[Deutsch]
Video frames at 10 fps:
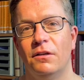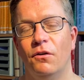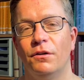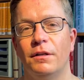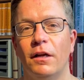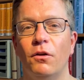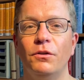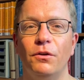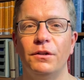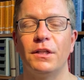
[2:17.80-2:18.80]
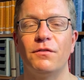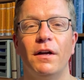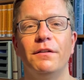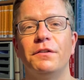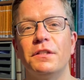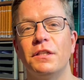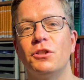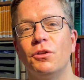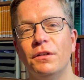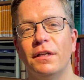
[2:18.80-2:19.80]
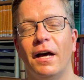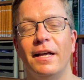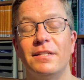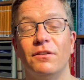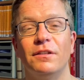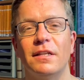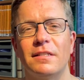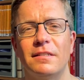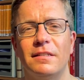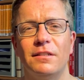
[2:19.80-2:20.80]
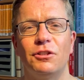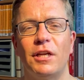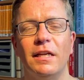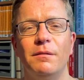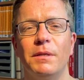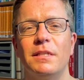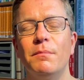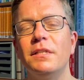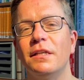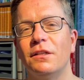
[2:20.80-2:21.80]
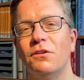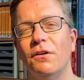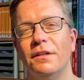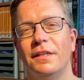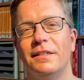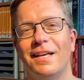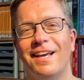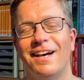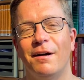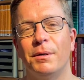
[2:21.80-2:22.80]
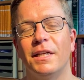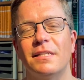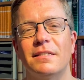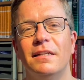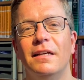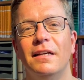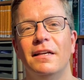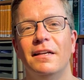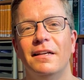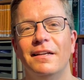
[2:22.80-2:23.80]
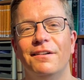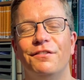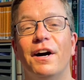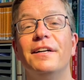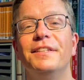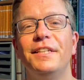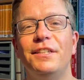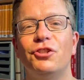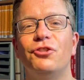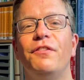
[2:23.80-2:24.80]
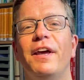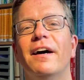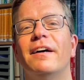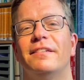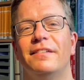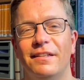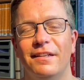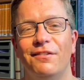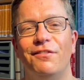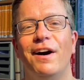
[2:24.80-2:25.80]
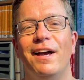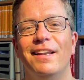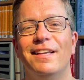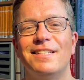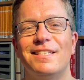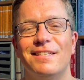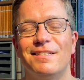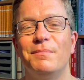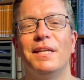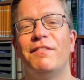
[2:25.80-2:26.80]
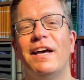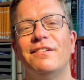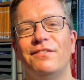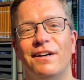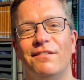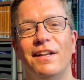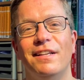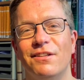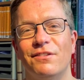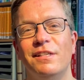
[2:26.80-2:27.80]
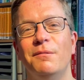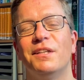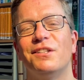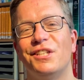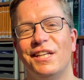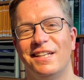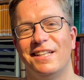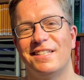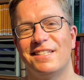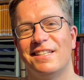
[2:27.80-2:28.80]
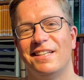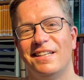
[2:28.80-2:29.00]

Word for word: Und nach London, das war eine 14-Stunden-Reise und das, die steckte mir ziemlich in Knochen hinterher. Aber das war nicht schwer, weil es es mir wert war, weil es aus Liebe geschehen ist.